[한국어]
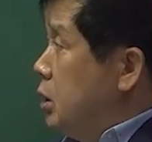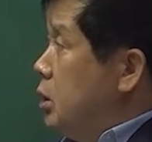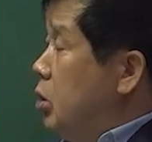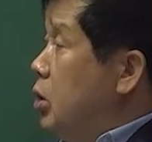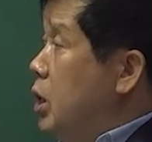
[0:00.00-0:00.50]

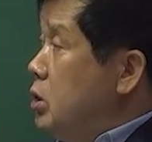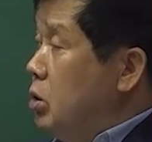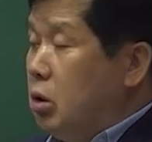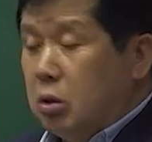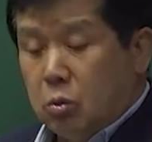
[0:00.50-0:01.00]

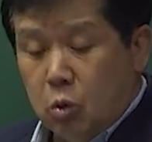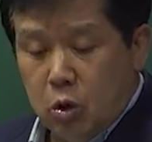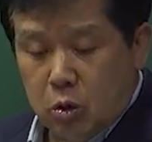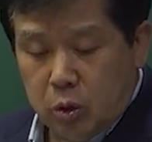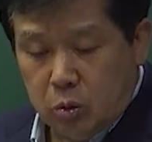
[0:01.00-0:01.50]
여기에서
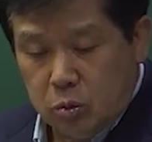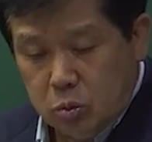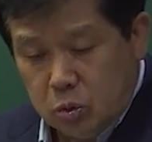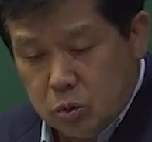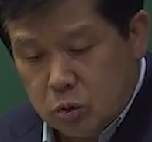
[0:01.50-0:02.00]
고열원의
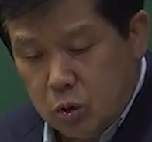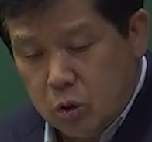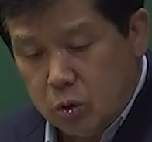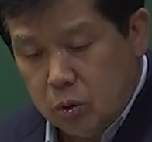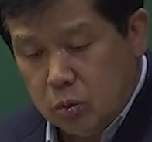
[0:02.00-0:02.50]
온도,
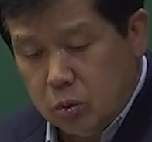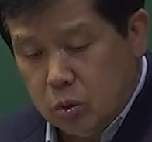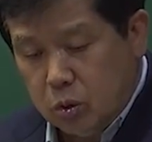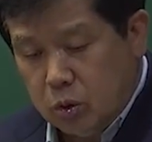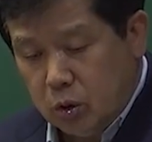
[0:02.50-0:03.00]
저열원의
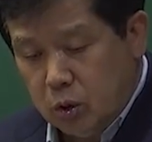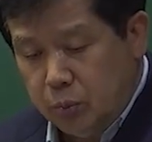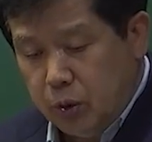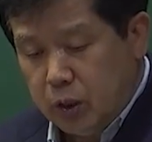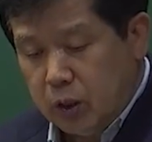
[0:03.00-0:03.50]
온도 이렇게
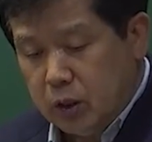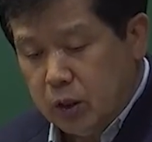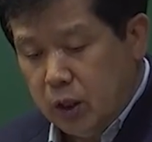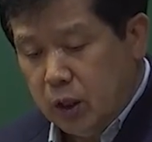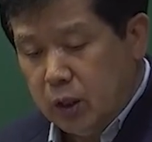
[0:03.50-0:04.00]

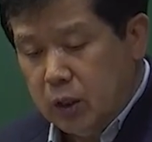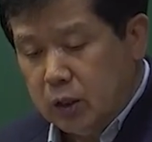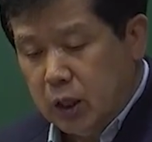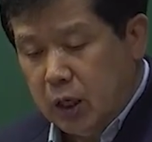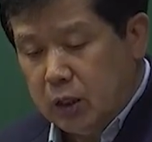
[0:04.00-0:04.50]
표기됐는데
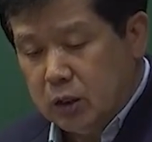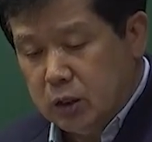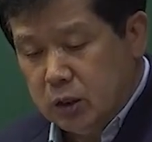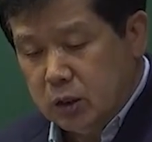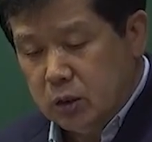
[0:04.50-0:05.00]

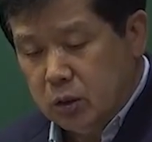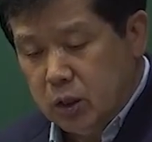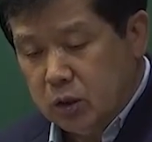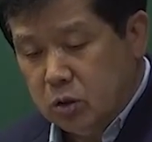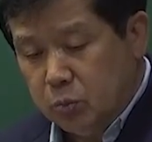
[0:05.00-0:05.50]
일단은
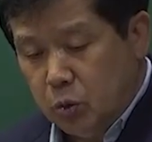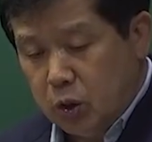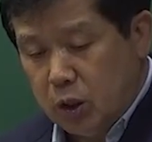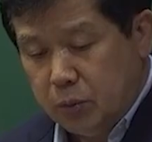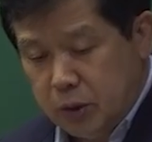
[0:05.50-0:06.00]
여기에서
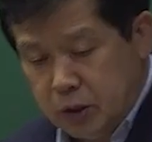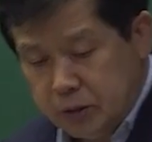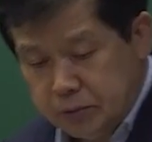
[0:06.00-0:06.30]
보게 되면은